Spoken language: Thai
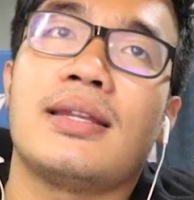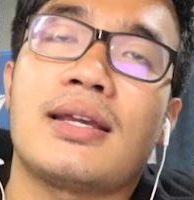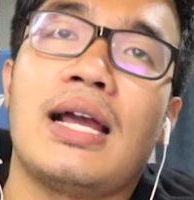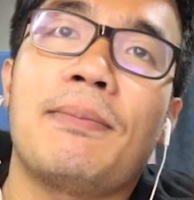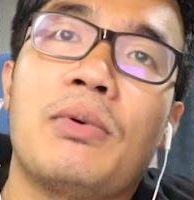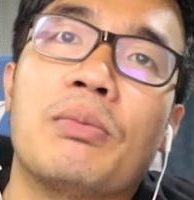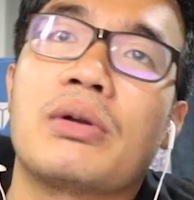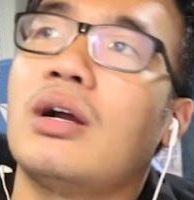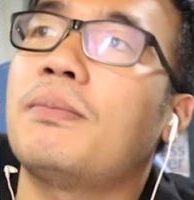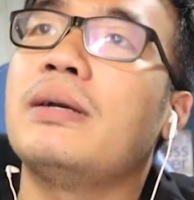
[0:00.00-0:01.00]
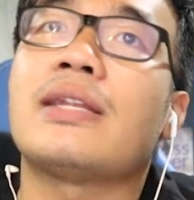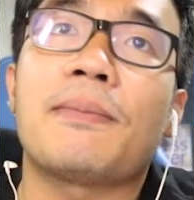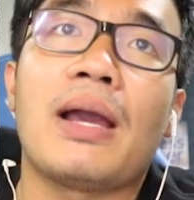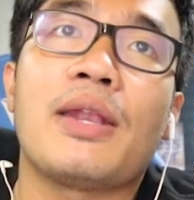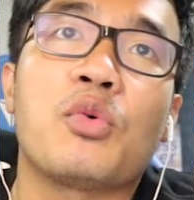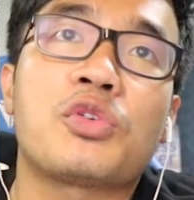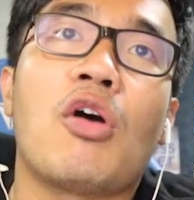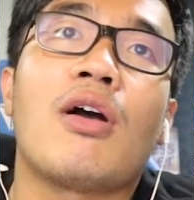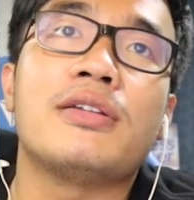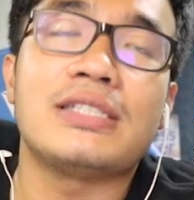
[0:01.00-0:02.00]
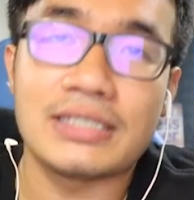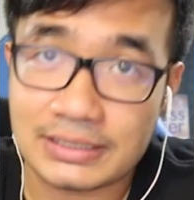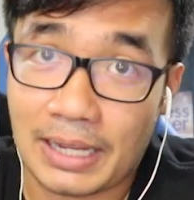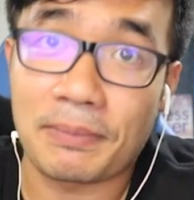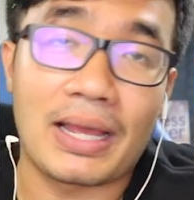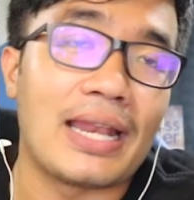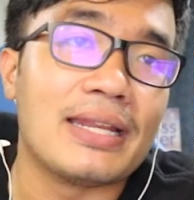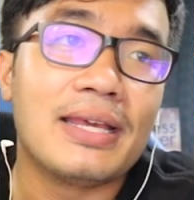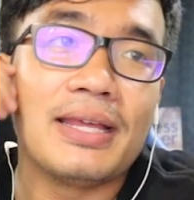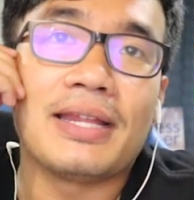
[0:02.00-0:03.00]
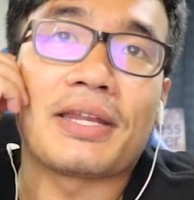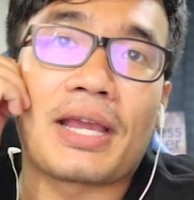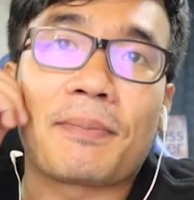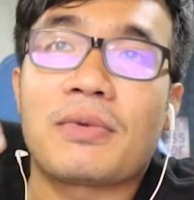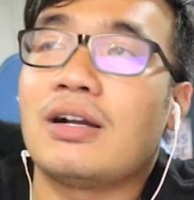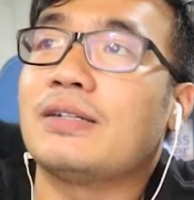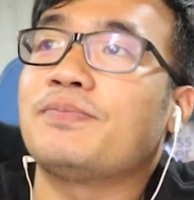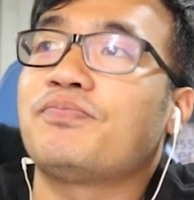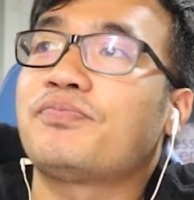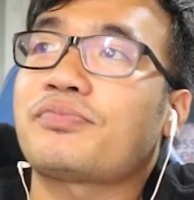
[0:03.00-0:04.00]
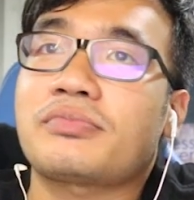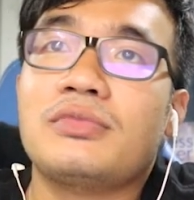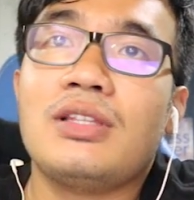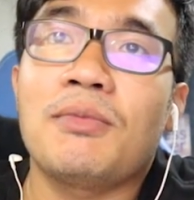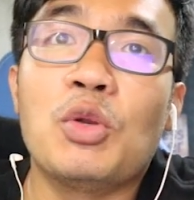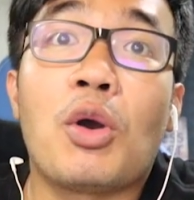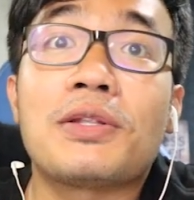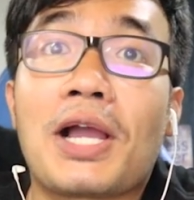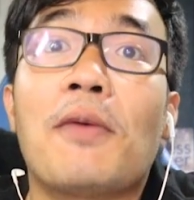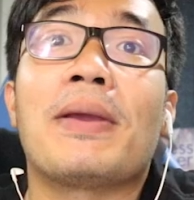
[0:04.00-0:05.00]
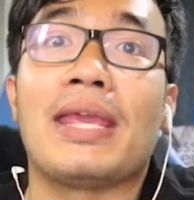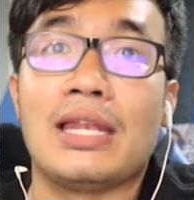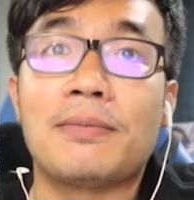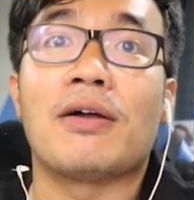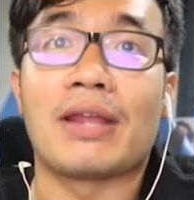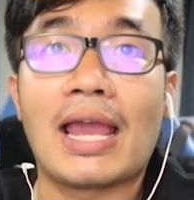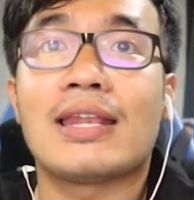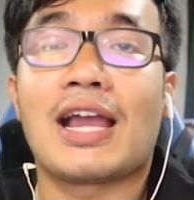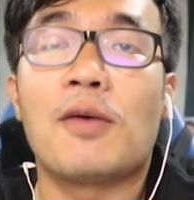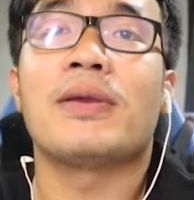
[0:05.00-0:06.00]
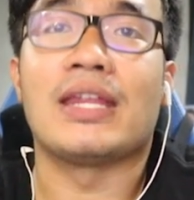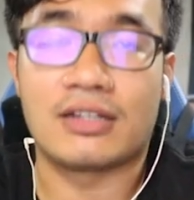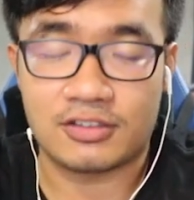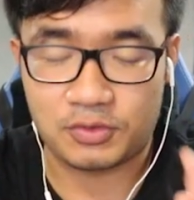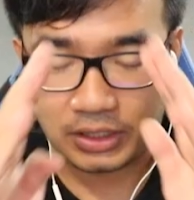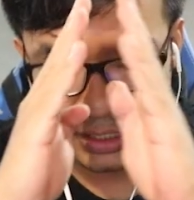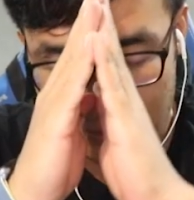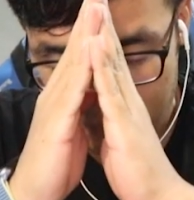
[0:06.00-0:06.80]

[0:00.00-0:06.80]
นะครับผมก็เพิ่งได้มาดูช่องเขาจริง ๆ จังเหมือนกันนะครับก็ไม่รู้เขาจะเข้ามาเห็นหรือเปล่านะถ้าเข้ามาเห็นก็สวัสดีค